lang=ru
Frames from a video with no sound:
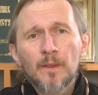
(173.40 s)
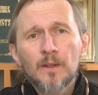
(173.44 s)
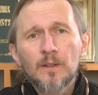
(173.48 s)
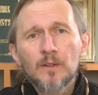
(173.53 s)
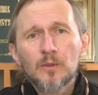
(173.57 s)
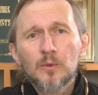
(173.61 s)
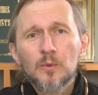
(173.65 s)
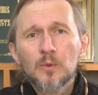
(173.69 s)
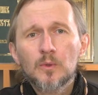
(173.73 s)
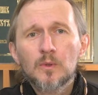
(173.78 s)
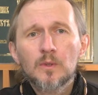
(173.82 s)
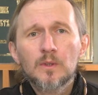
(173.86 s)

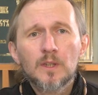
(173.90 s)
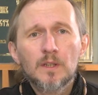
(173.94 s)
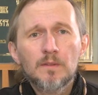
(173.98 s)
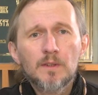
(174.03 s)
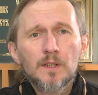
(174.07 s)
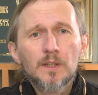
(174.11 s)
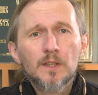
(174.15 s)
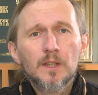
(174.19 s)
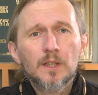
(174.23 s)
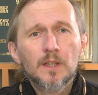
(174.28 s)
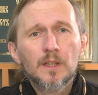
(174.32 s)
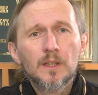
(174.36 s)
то,
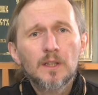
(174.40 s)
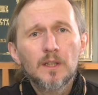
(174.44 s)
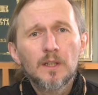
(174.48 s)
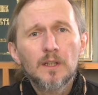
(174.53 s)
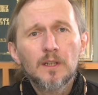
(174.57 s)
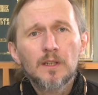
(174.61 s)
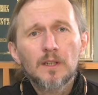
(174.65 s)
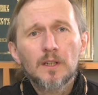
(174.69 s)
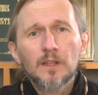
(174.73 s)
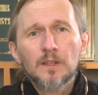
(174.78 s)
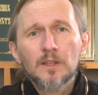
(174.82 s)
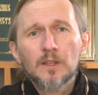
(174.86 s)
наверное,
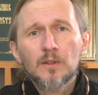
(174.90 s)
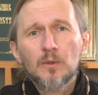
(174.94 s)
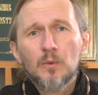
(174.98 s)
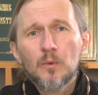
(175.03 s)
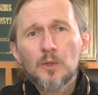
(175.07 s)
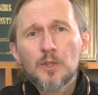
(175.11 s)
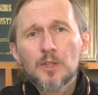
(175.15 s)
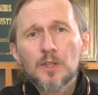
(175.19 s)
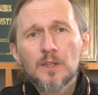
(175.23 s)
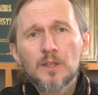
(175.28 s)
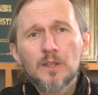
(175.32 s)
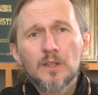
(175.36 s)
это
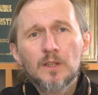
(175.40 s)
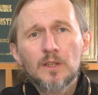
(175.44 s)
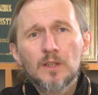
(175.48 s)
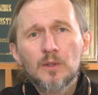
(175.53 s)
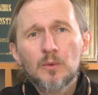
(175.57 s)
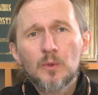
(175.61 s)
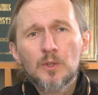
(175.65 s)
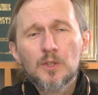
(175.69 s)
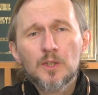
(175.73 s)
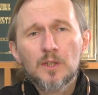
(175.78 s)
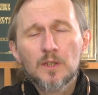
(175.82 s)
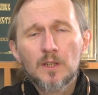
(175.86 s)
очень и
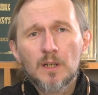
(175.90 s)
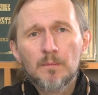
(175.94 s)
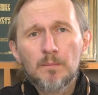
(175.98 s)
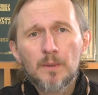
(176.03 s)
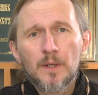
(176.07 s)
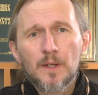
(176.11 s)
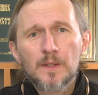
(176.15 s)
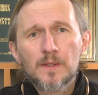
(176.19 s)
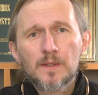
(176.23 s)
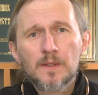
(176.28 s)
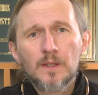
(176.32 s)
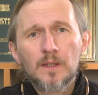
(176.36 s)
очень
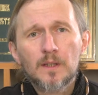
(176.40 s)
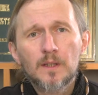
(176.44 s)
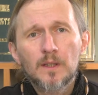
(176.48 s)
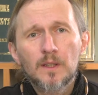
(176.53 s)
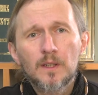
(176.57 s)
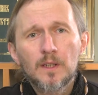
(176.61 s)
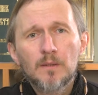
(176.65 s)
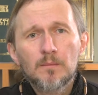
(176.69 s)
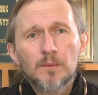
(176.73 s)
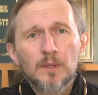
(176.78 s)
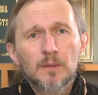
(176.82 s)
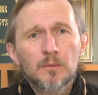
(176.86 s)
опасно,
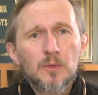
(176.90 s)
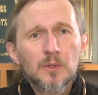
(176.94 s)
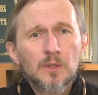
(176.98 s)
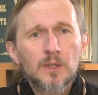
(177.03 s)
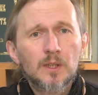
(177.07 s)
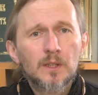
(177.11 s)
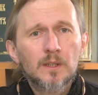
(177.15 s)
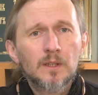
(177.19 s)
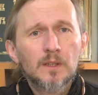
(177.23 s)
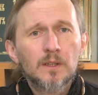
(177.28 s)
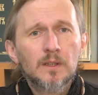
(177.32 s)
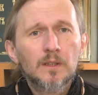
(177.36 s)
потому
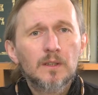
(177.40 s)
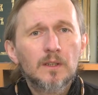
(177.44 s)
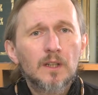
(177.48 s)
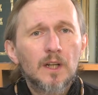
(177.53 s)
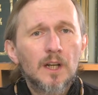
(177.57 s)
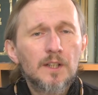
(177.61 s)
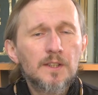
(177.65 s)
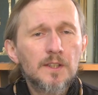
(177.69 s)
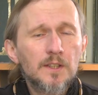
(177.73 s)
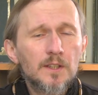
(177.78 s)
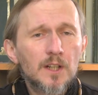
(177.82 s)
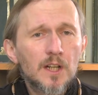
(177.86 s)
что
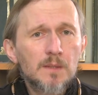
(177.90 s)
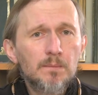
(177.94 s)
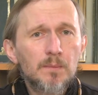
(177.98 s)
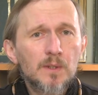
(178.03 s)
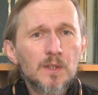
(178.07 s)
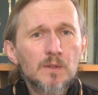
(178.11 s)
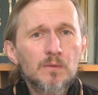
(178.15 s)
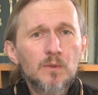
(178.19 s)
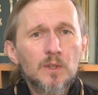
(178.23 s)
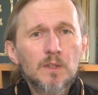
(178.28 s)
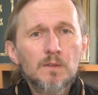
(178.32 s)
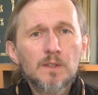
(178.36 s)
один раз
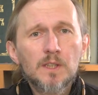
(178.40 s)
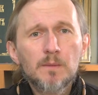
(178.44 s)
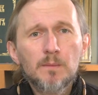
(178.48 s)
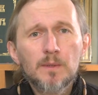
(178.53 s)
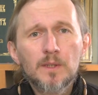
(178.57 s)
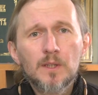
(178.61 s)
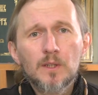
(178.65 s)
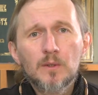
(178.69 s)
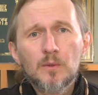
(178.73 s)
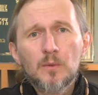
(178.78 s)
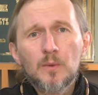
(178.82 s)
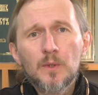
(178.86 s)
позволив себе
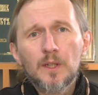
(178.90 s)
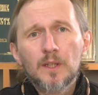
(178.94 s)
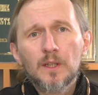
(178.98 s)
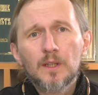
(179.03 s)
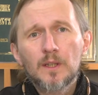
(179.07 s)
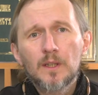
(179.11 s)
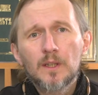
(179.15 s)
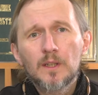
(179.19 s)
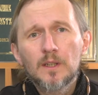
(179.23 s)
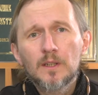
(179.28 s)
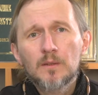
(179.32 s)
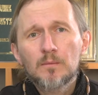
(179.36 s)
такое,
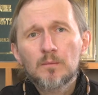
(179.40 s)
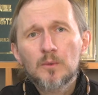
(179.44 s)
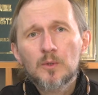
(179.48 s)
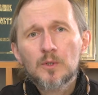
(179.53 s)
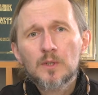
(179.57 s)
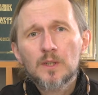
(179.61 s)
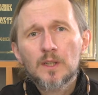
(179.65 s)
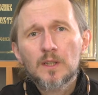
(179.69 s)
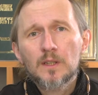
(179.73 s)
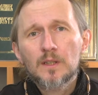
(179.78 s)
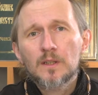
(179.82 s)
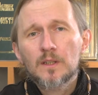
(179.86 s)

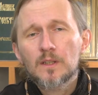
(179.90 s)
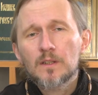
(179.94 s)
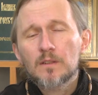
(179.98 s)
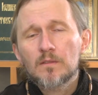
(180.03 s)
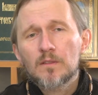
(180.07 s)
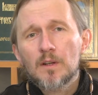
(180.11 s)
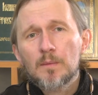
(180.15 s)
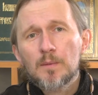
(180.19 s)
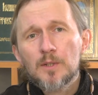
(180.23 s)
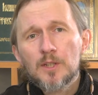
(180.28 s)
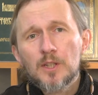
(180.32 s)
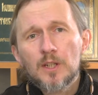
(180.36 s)
можно
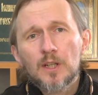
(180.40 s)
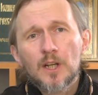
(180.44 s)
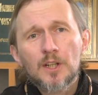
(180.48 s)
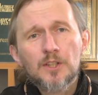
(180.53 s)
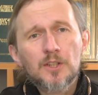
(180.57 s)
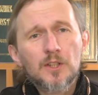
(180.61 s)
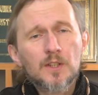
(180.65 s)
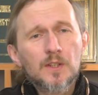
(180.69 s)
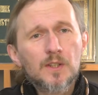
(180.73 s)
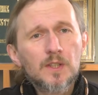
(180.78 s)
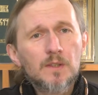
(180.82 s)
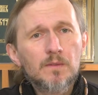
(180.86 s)
вообще
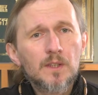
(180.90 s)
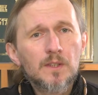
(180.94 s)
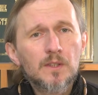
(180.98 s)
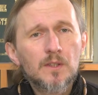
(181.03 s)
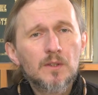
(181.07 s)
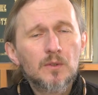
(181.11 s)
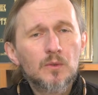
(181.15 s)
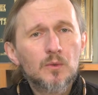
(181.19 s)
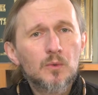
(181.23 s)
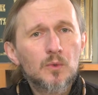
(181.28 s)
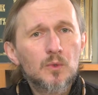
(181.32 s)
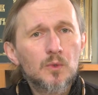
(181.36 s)
очерестветь
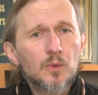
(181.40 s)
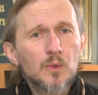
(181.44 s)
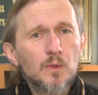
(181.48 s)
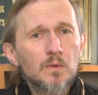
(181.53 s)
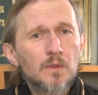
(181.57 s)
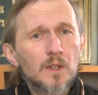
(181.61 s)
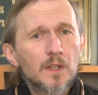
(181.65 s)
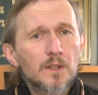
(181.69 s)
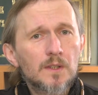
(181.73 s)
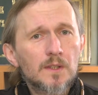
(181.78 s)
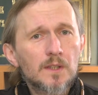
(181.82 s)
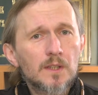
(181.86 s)
душой, в
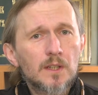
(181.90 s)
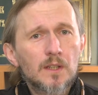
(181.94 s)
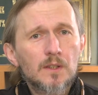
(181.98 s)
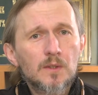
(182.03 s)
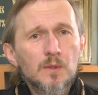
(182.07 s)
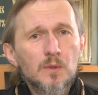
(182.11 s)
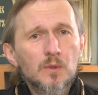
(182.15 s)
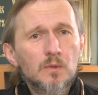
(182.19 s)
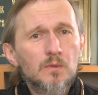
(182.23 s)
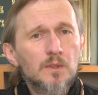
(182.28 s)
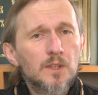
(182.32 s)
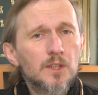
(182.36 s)
конце
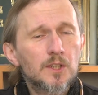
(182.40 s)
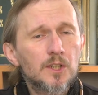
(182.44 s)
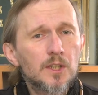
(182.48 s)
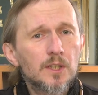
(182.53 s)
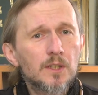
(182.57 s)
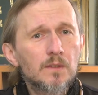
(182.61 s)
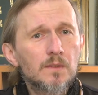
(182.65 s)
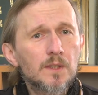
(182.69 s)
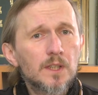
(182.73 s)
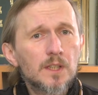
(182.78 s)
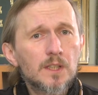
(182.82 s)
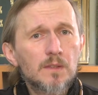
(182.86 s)
концов, в
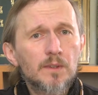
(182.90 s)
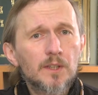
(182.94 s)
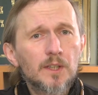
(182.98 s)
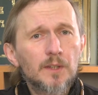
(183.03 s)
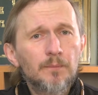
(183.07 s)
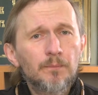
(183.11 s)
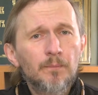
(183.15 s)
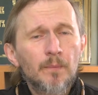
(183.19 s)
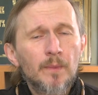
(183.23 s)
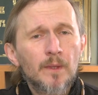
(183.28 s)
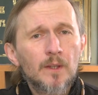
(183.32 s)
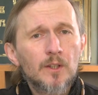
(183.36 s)
течение всей
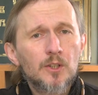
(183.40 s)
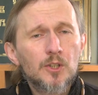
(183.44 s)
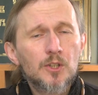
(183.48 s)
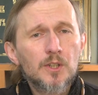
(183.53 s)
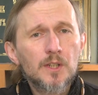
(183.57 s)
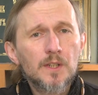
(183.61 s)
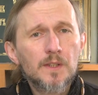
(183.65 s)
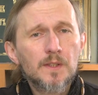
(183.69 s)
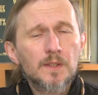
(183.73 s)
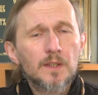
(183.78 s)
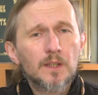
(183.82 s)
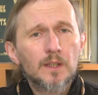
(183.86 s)
своей
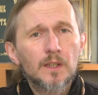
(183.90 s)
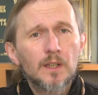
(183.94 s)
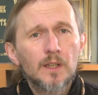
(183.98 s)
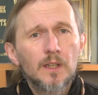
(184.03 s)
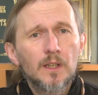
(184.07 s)
жизни.